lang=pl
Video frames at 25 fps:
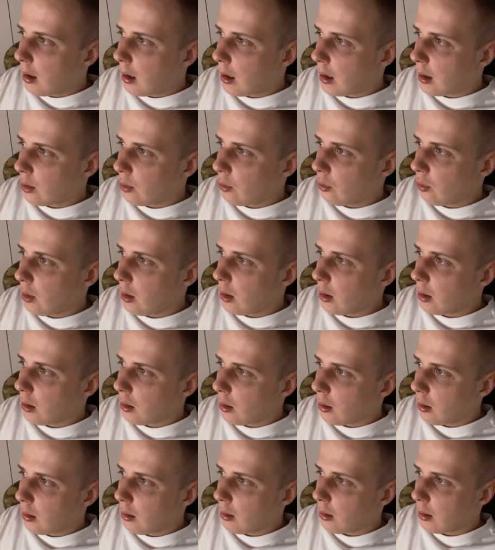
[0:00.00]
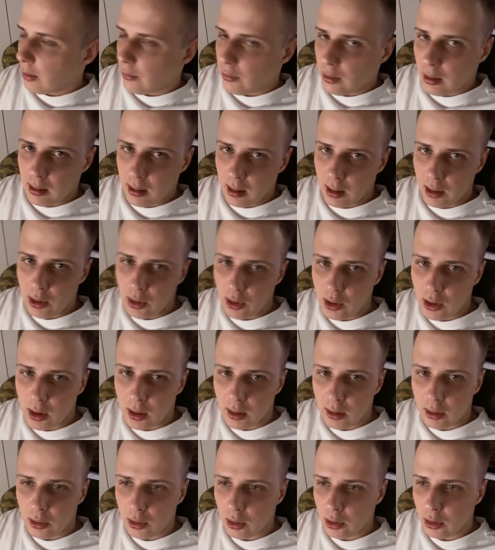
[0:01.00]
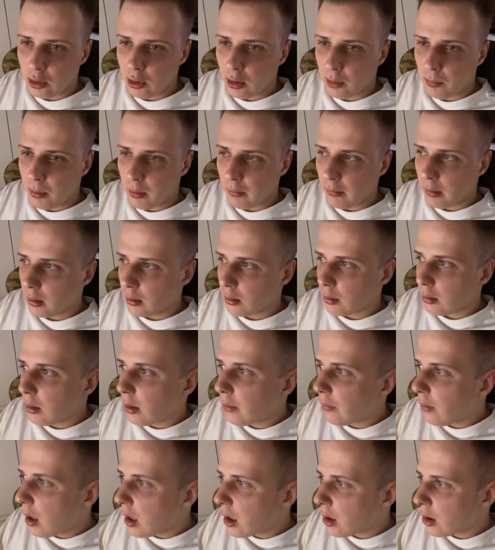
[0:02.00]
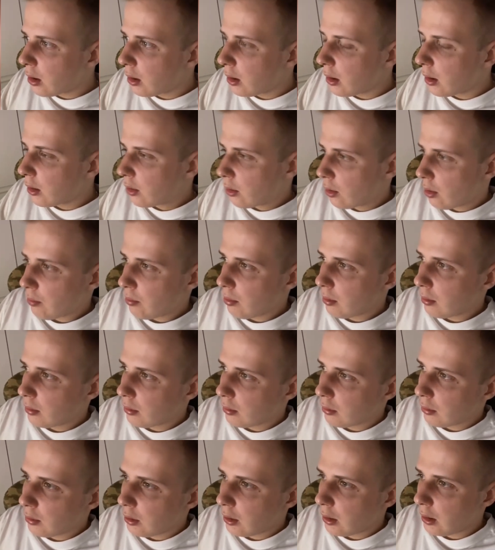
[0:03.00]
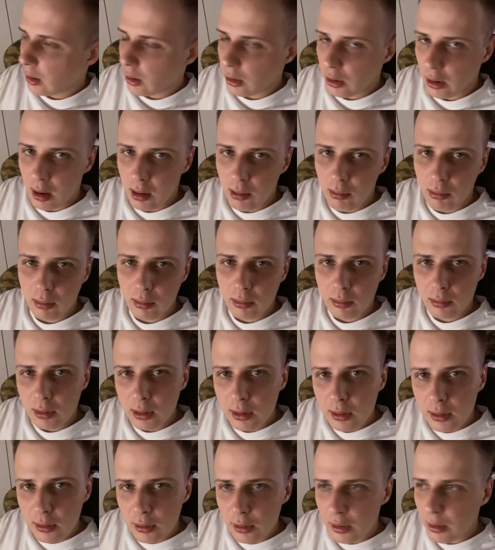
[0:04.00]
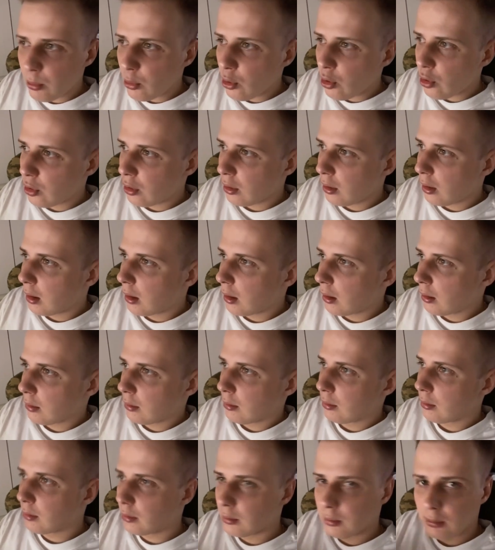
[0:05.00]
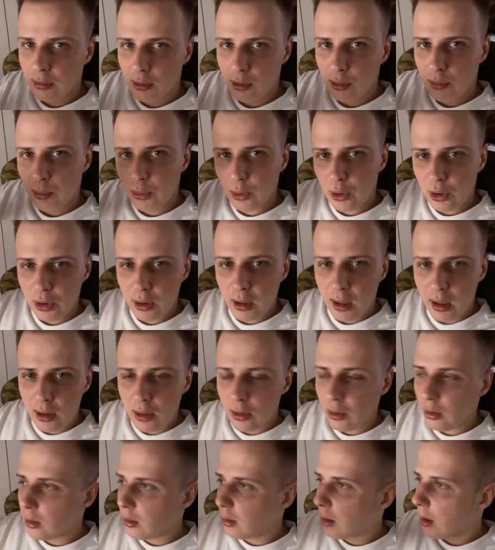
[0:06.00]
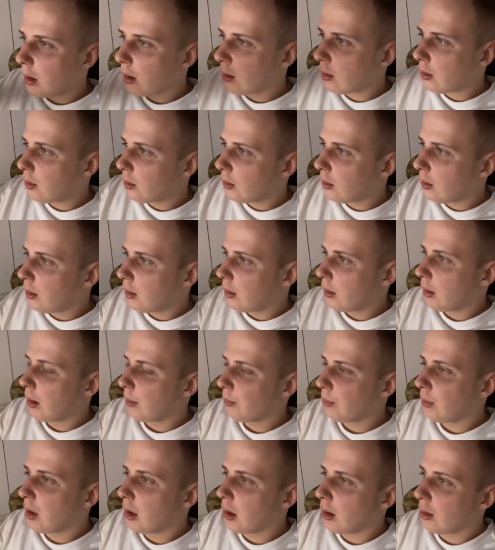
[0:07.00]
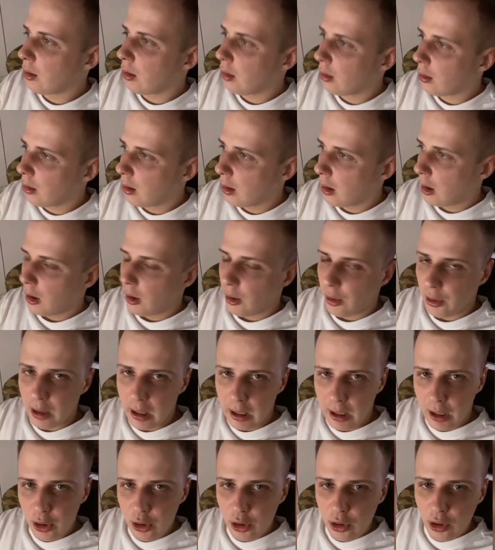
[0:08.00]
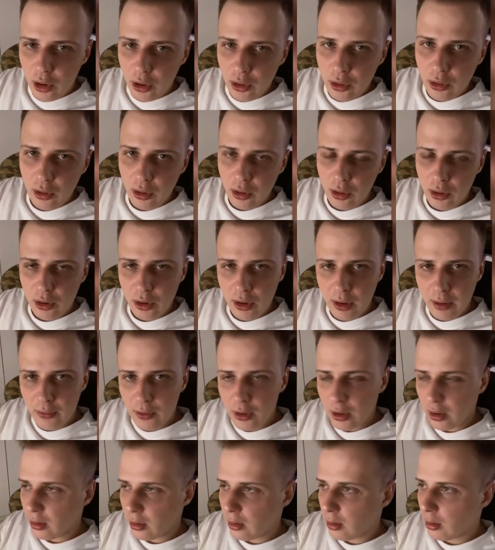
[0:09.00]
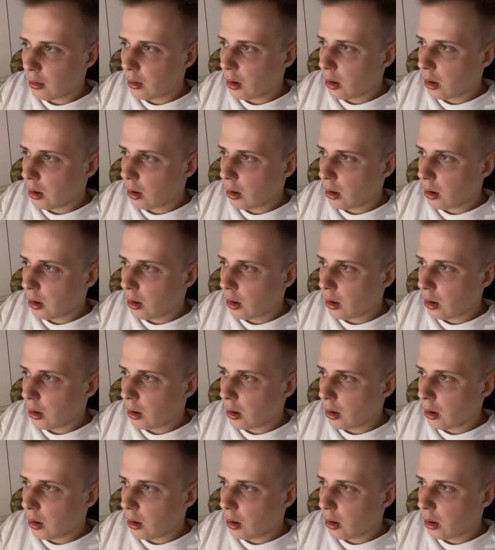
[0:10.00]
a z drugiej strony zawsze znajdzie się ktoś, kto powie, nieważne co by się nie działo, nigdy nie można zrobić tego i tego i tamtego, jakaś godność dziewczyny,